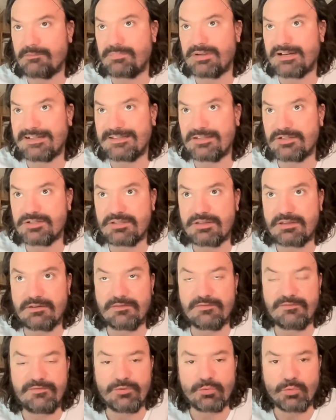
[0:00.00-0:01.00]
praktycznie
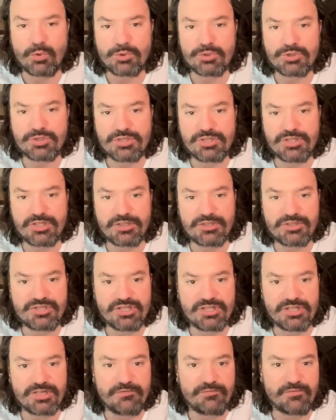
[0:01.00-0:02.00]
wyłącznie
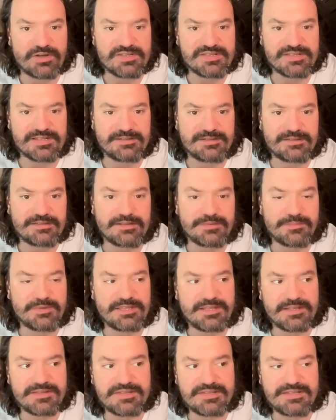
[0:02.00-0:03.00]
dzięki własnej
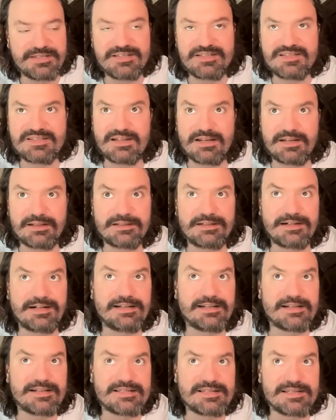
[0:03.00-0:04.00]
determinacji Czar
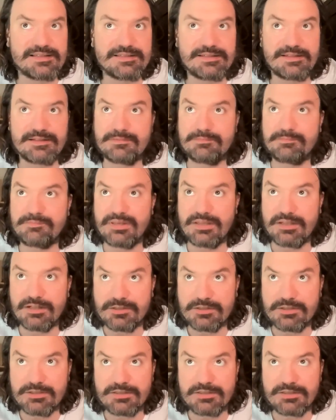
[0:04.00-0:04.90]
Aleksander I,